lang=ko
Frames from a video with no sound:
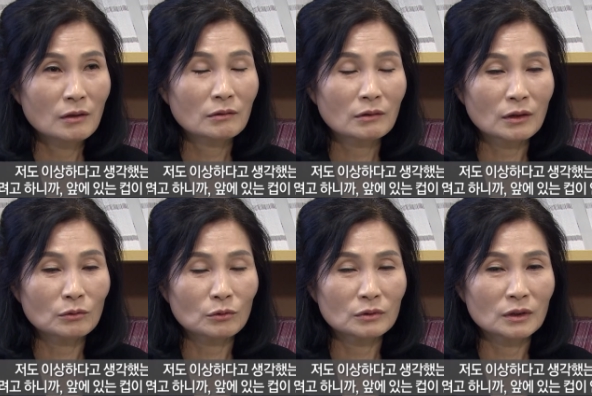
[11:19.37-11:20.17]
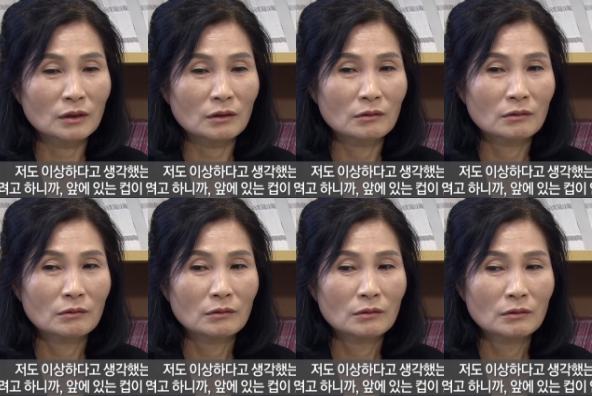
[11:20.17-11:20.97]
그래갖고 이제
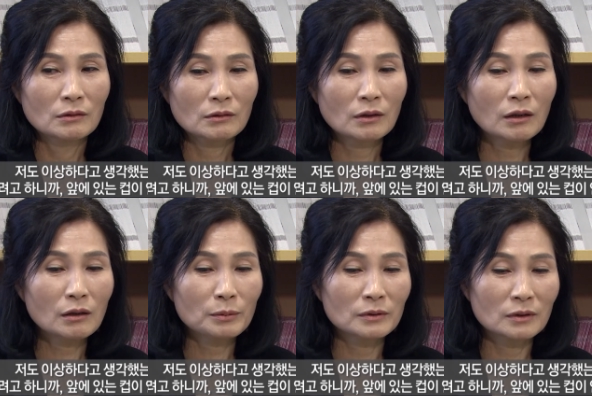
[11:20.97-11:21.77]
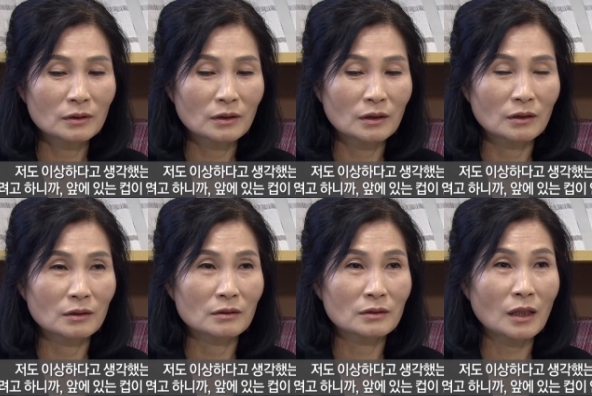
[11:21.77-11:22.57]
컵을
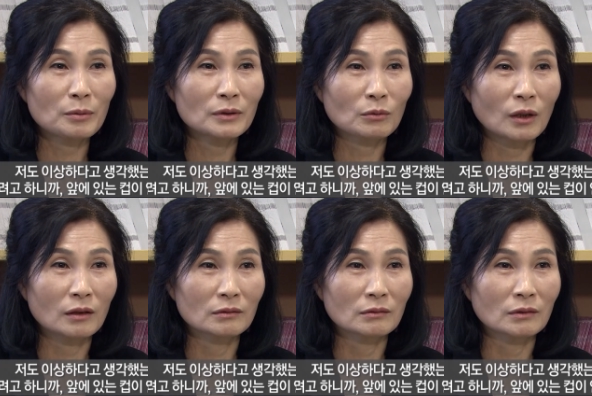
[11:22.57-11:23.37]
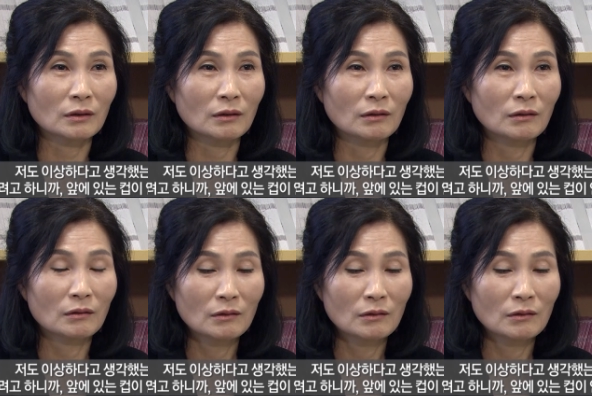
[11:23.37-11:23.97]
이렇게 잡으려고 하는데